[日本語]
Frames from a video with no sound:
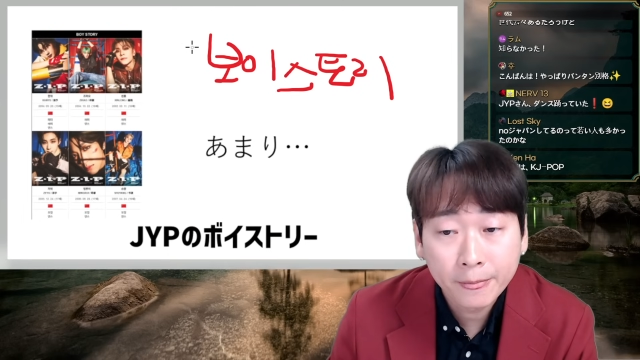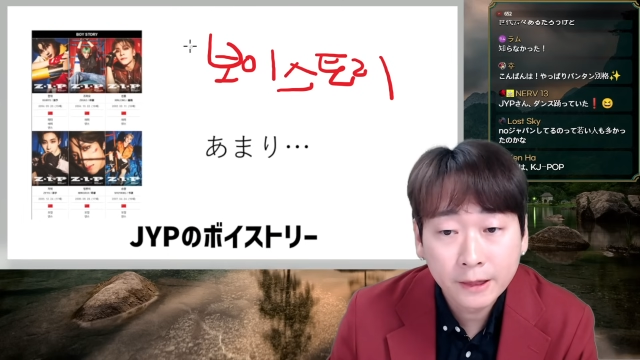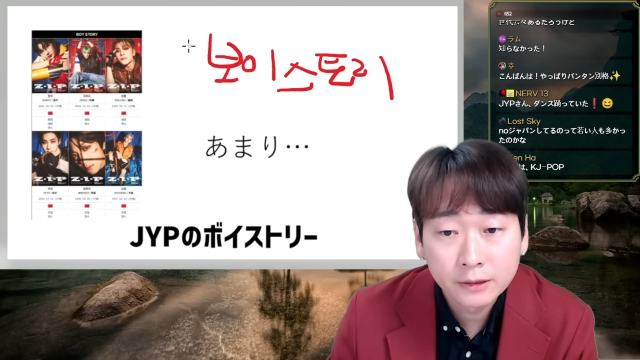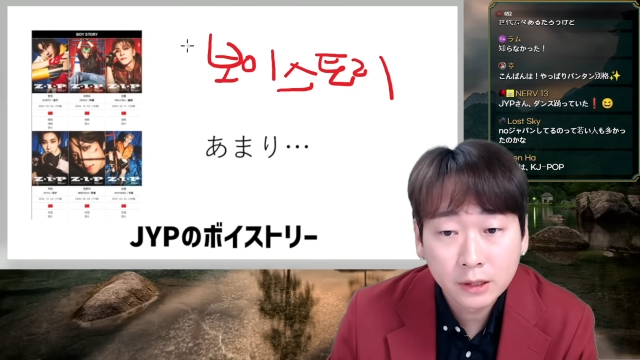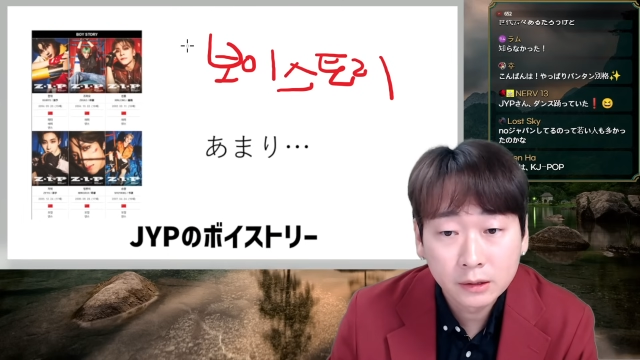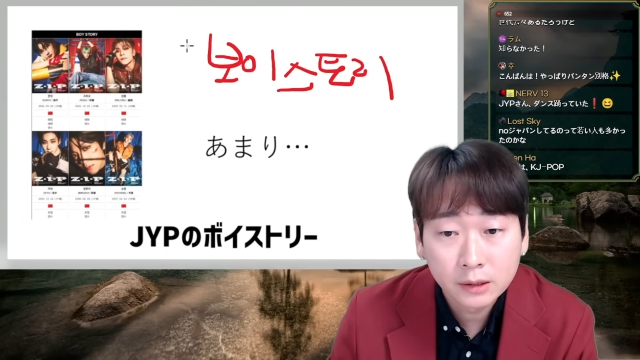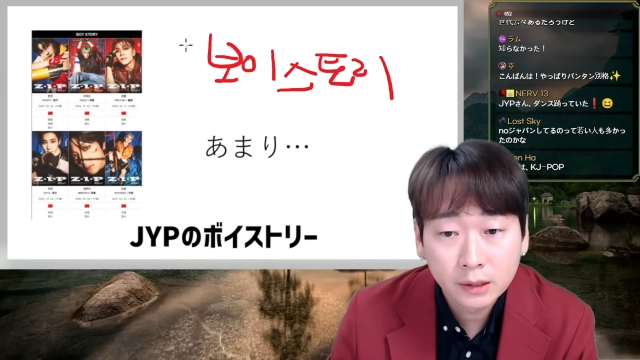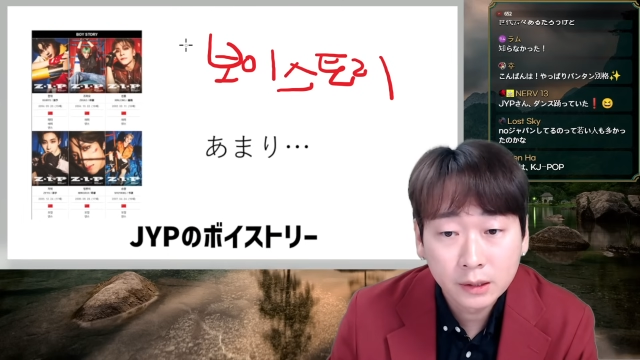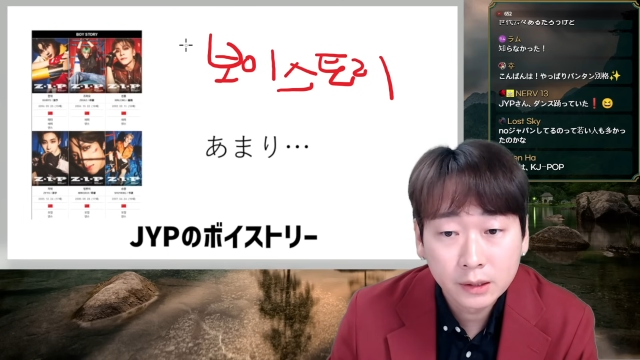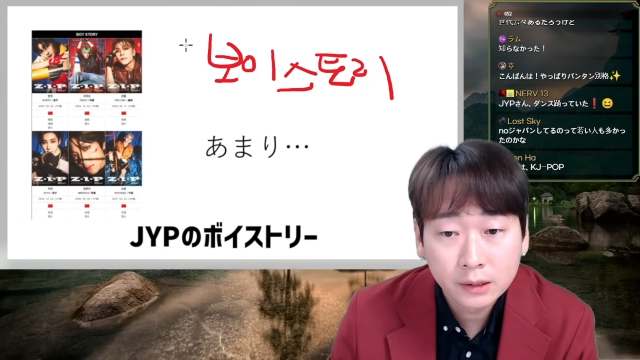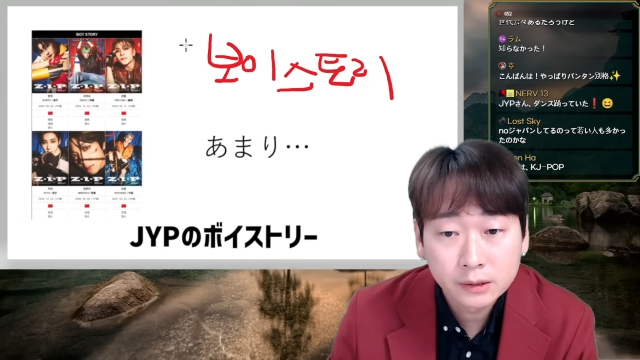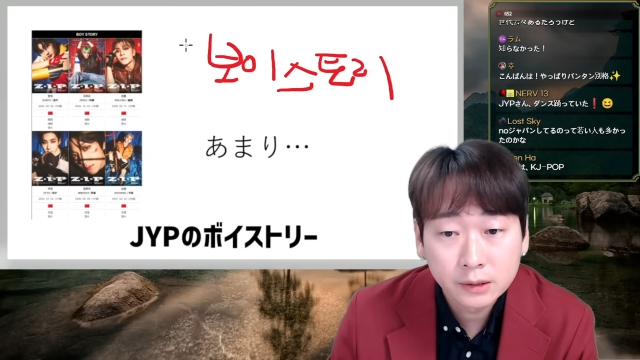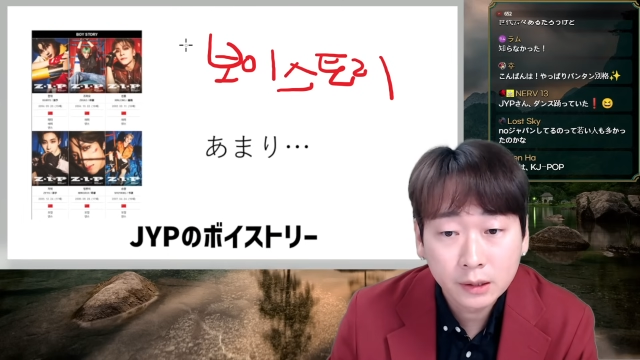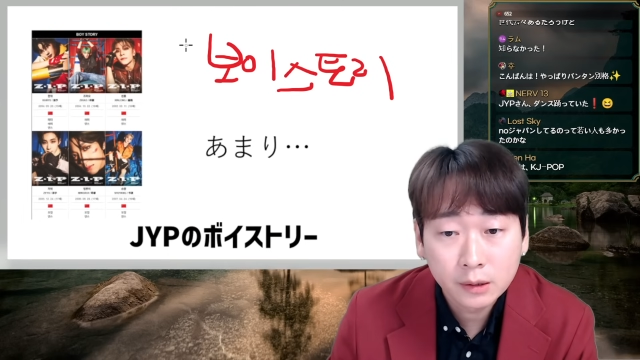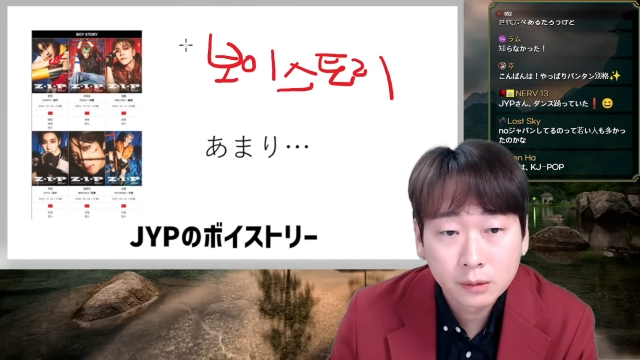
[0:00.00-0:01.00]
やってたや
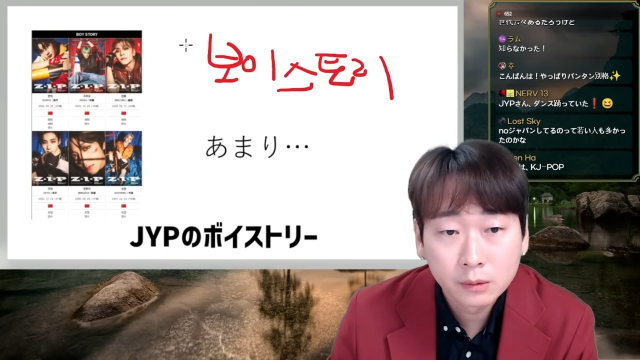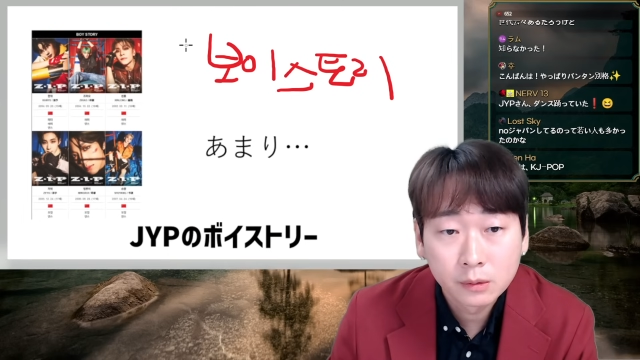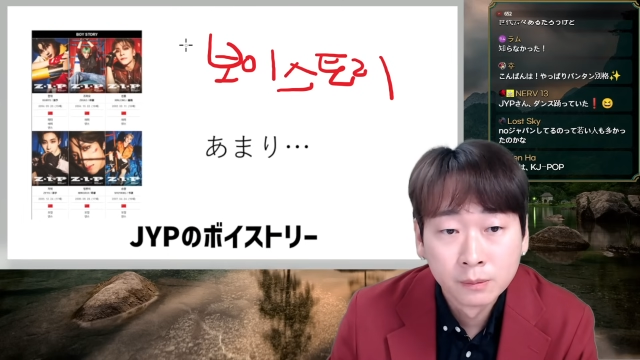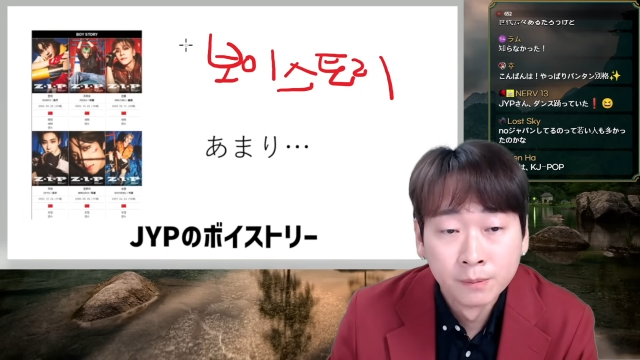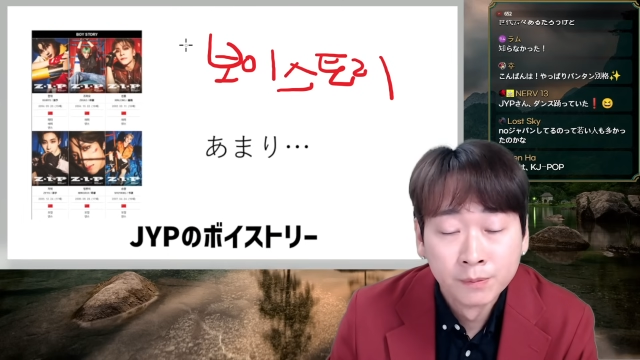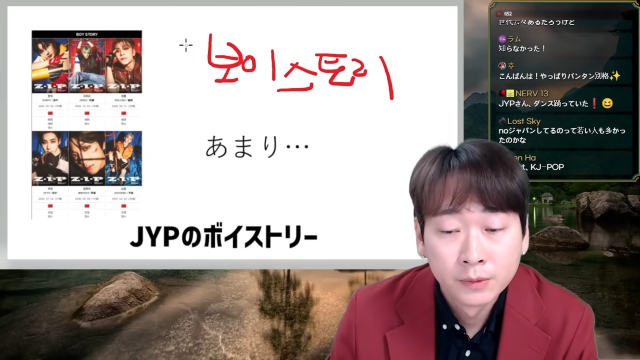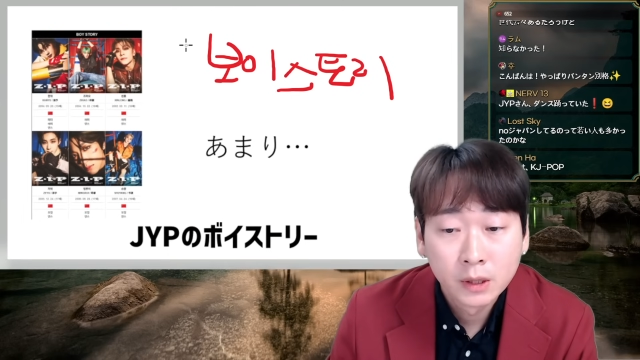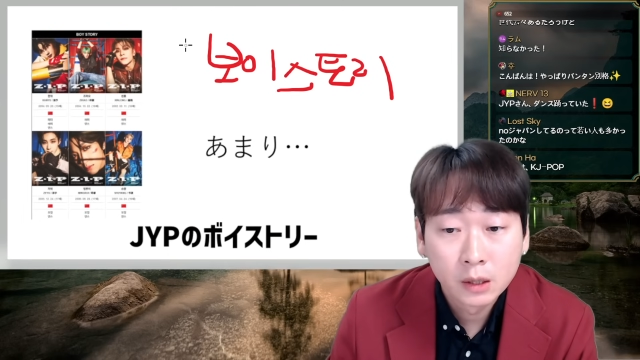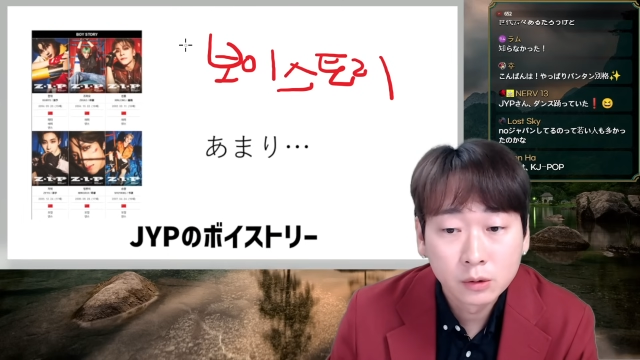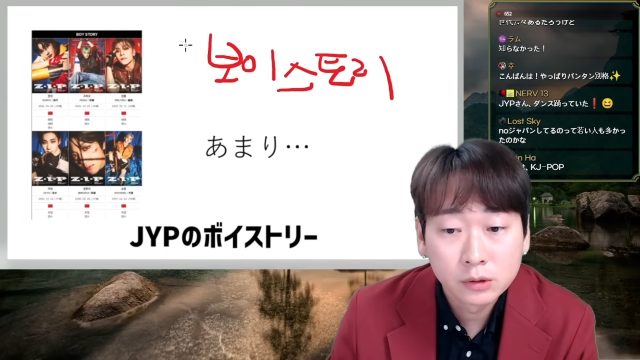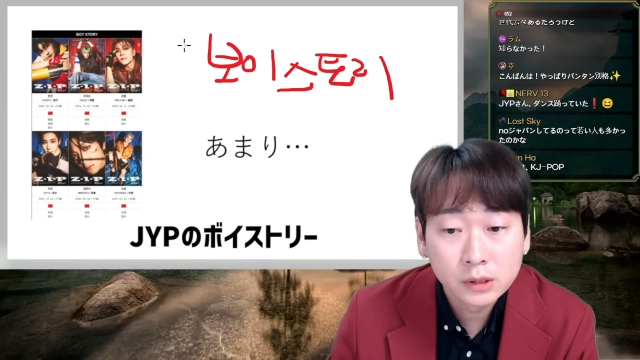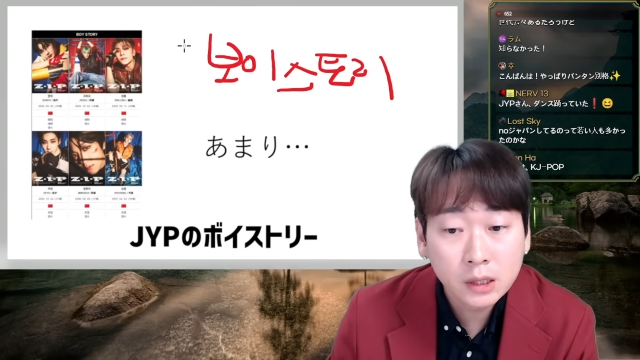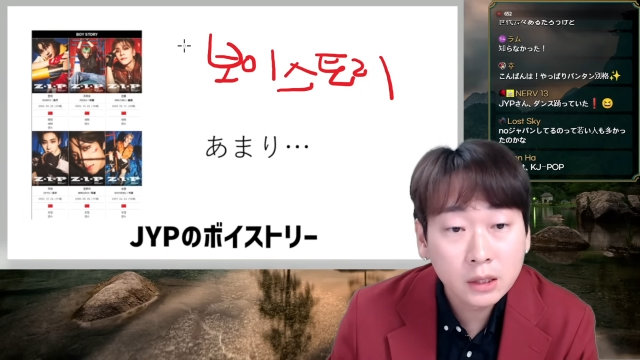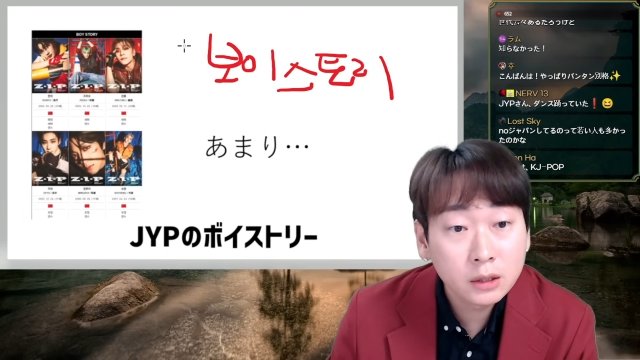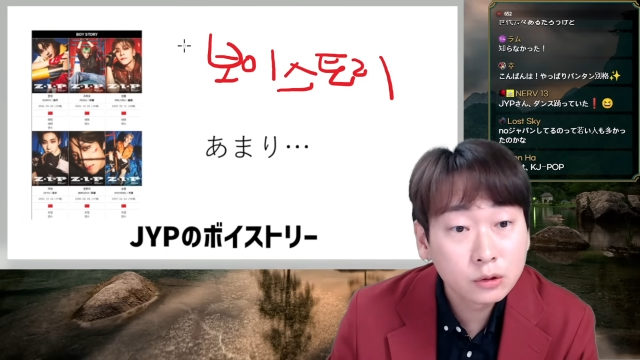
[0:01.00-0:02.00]
つだけど、
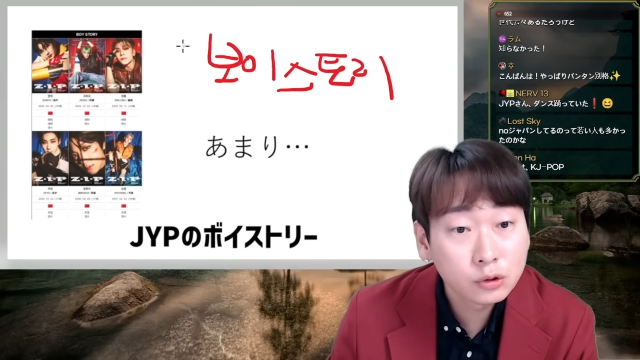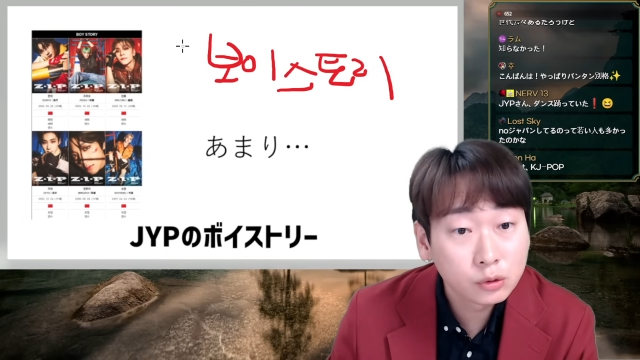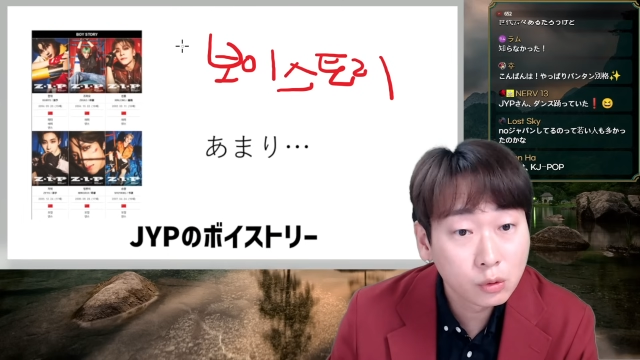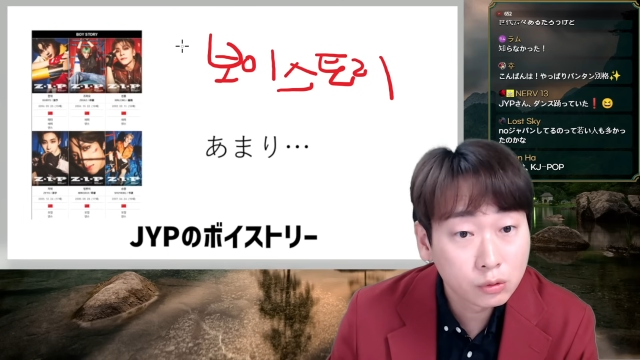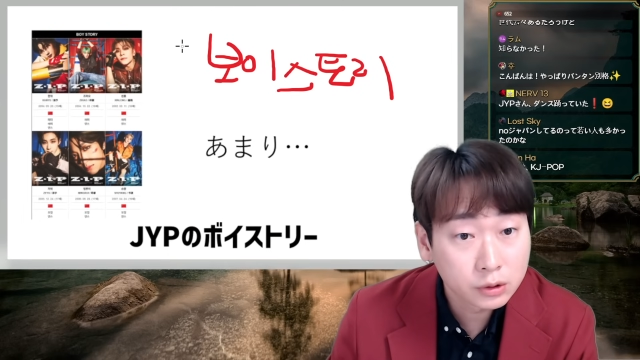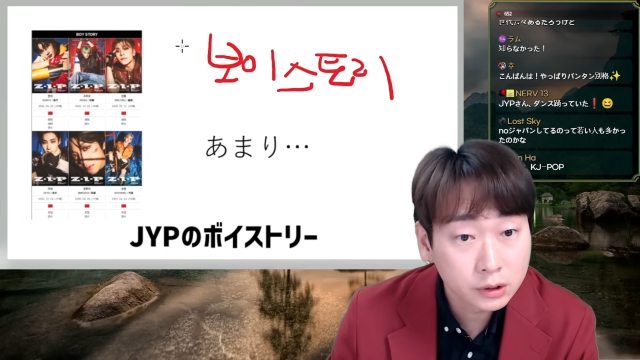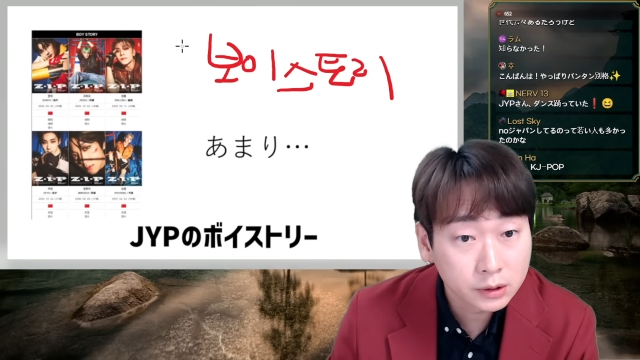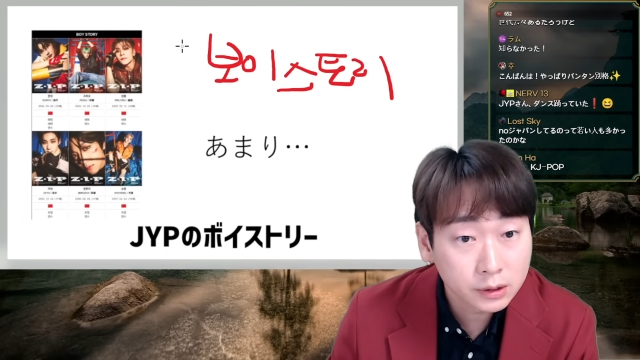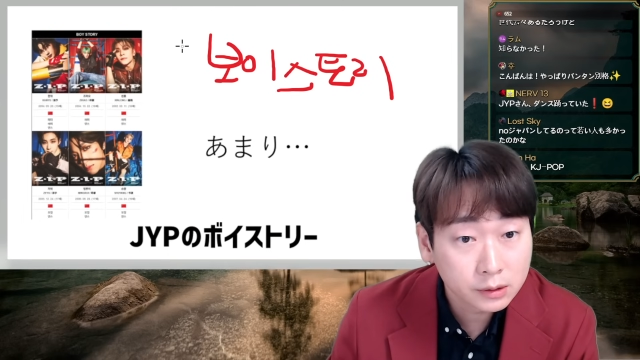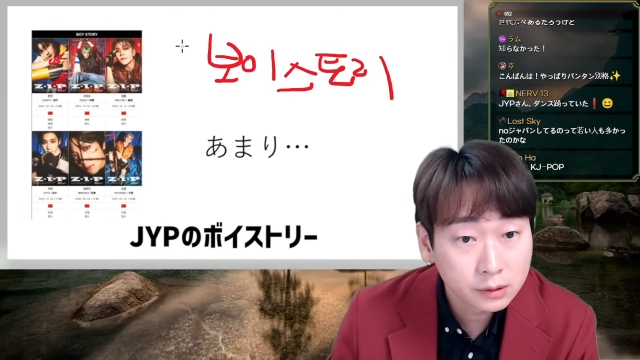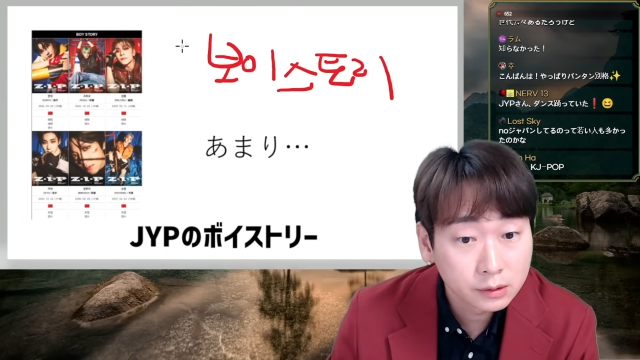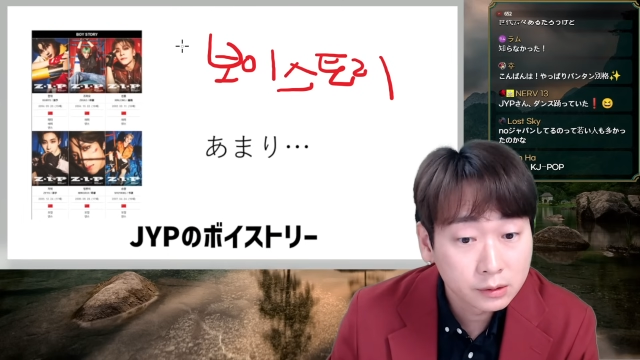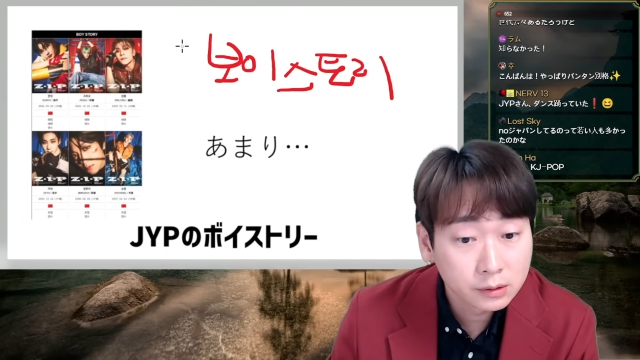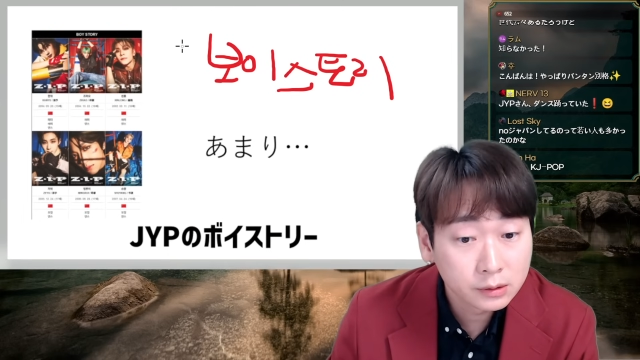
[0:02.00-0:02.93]
全員中国人です。